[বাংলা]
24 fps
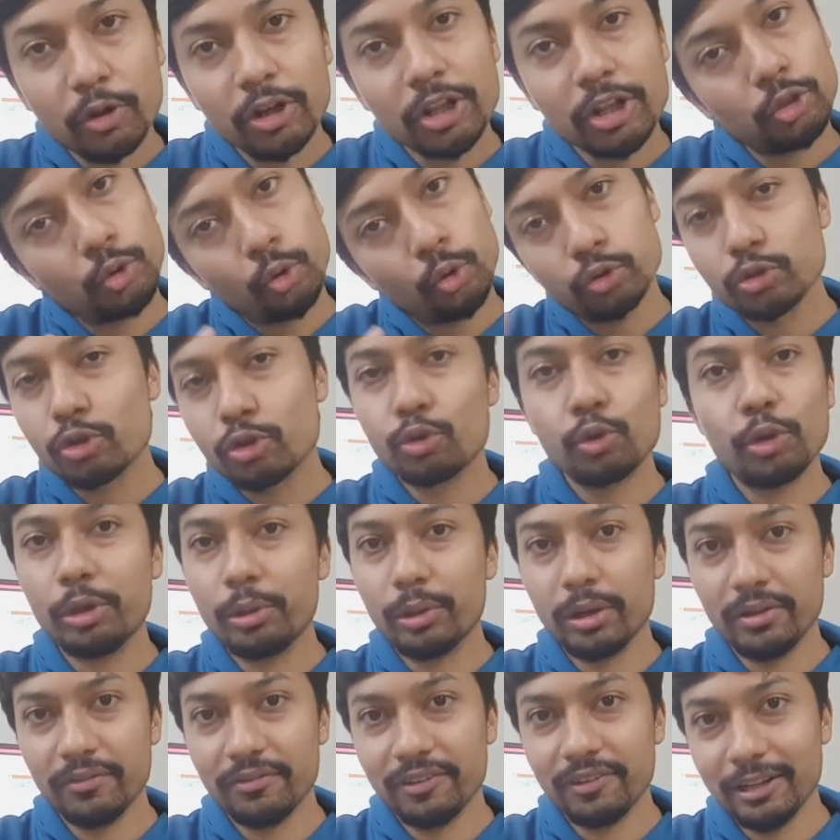অনেক দোষও তৈরি
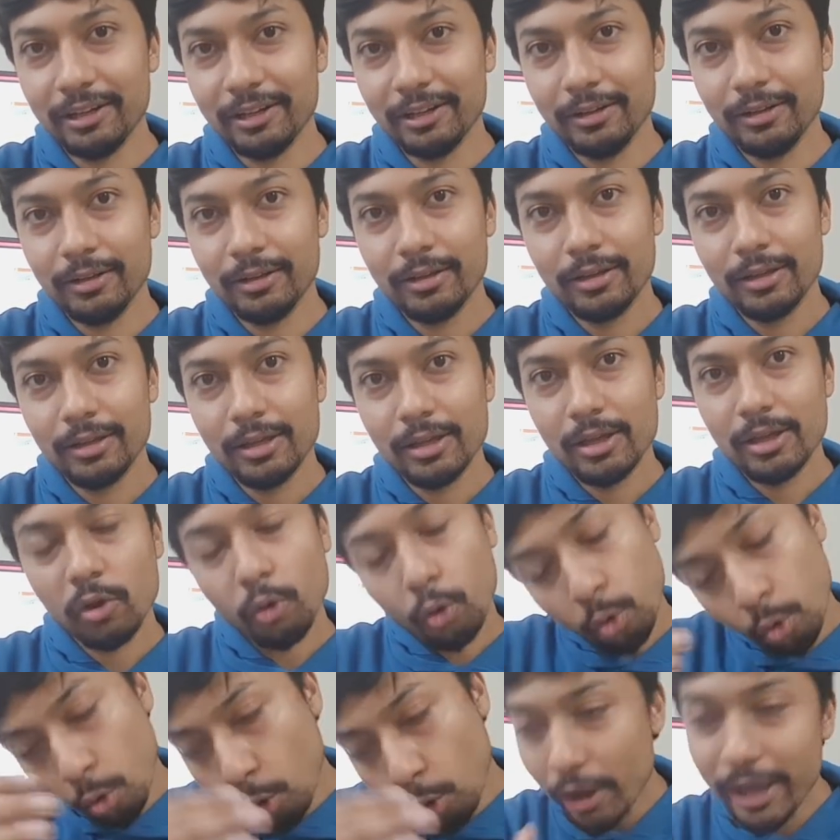করে ফেলেন
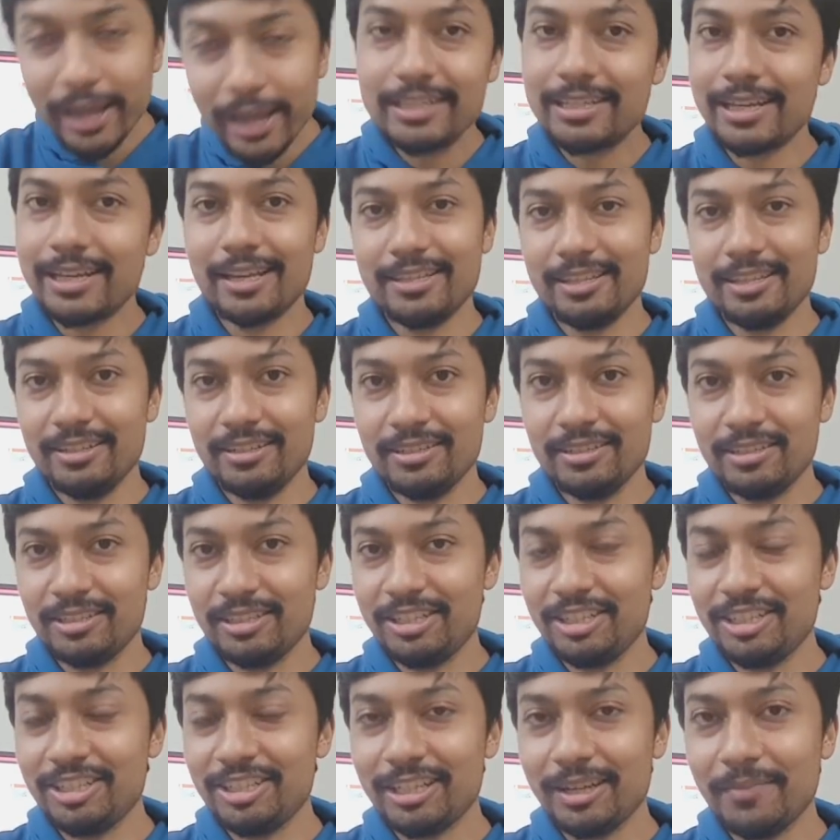হয়ে যায় যে
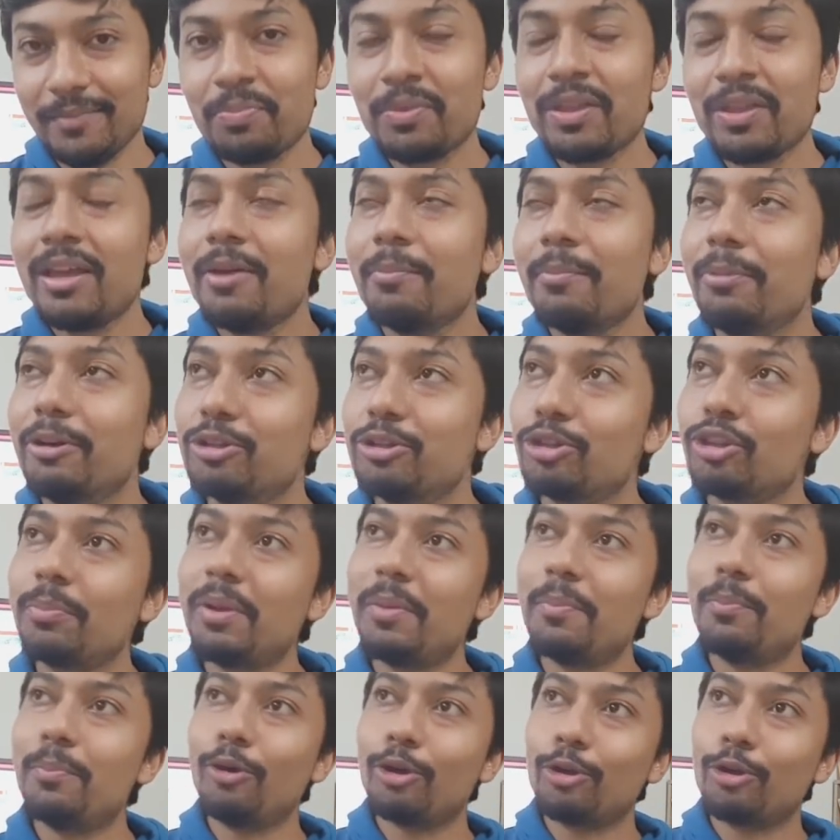জিনিসটা বাট যত আপনি
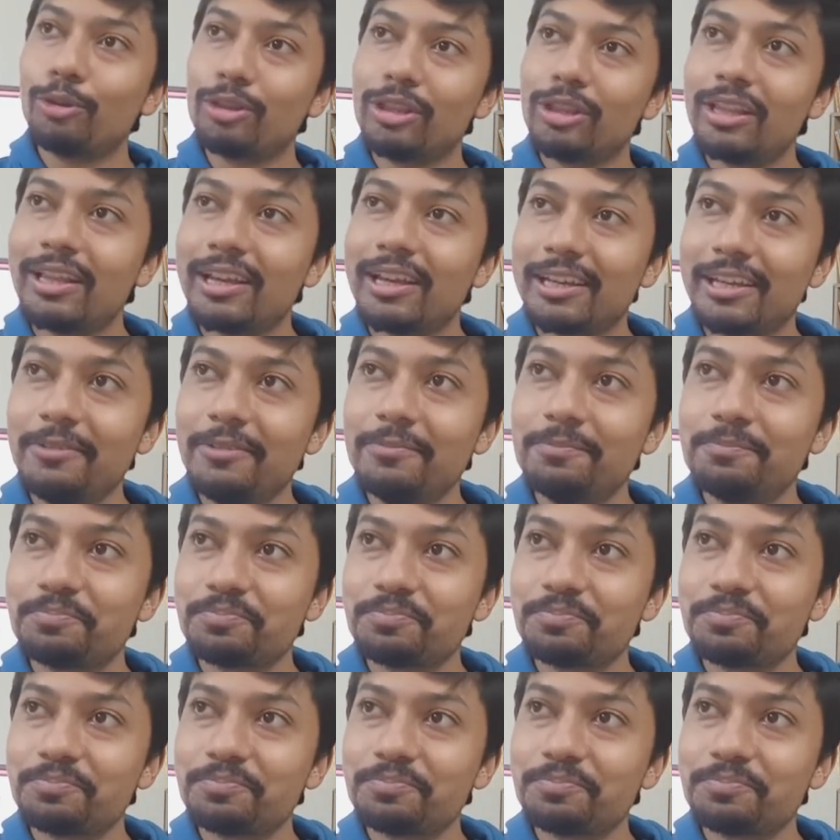বড় হতে থাকেন